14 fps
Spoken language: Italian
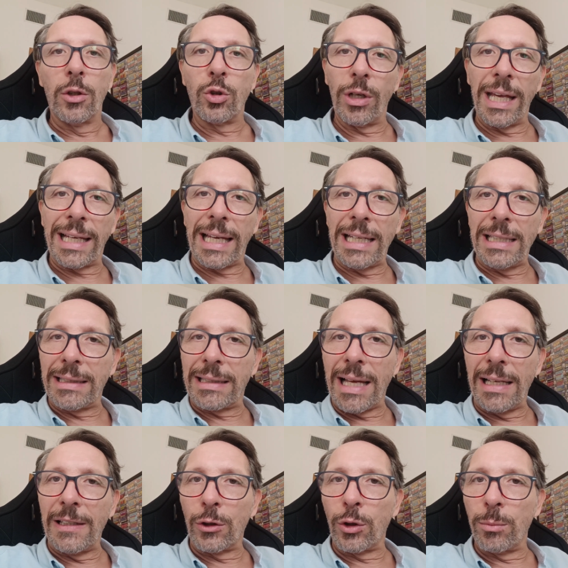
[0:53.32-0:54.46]
Non è che in
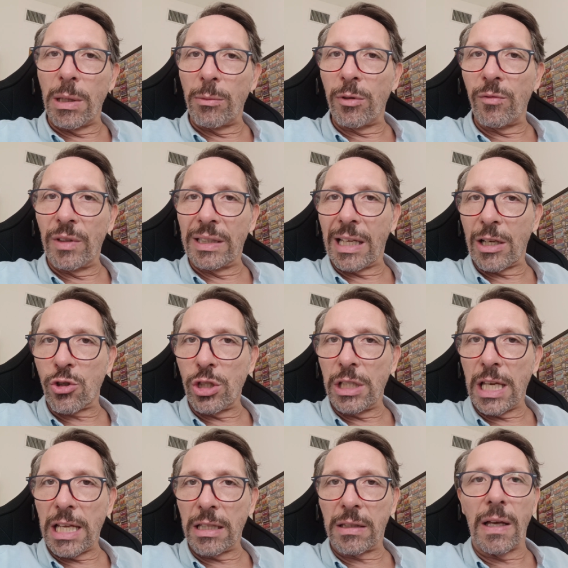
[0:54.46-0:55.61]
Italia dobbiamo inventarci
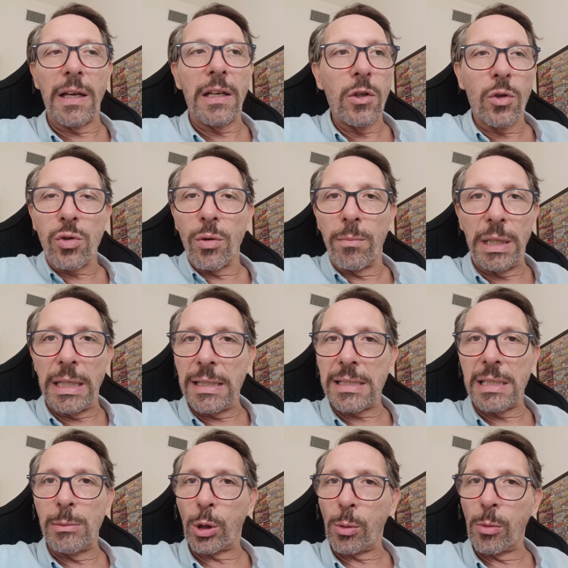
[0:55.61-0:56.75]
niente, io so
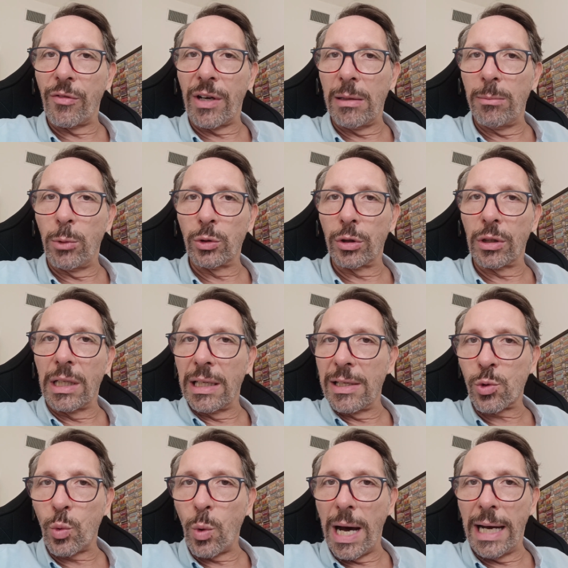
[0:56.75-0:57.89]
benissimo come va il mondo delle
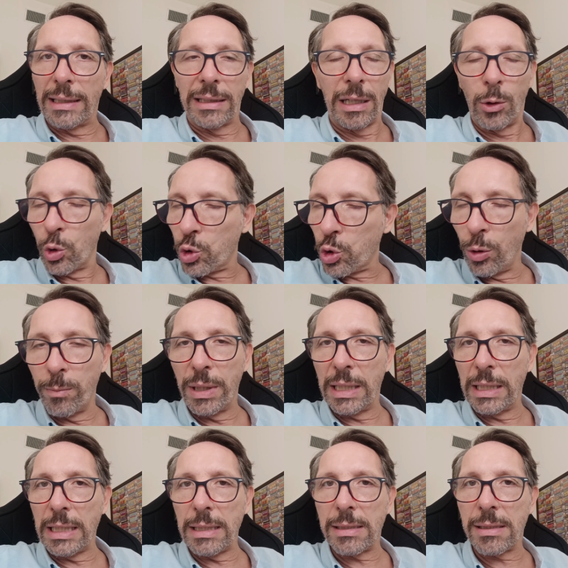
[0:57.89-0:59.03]
squadre, lo so
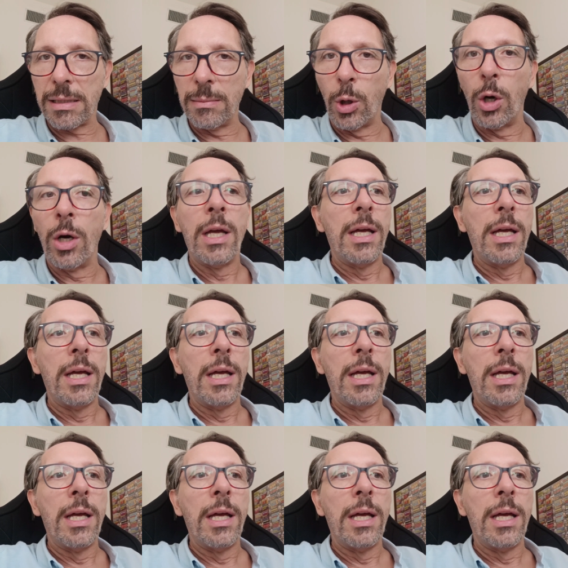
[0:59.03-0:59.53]
benissimo.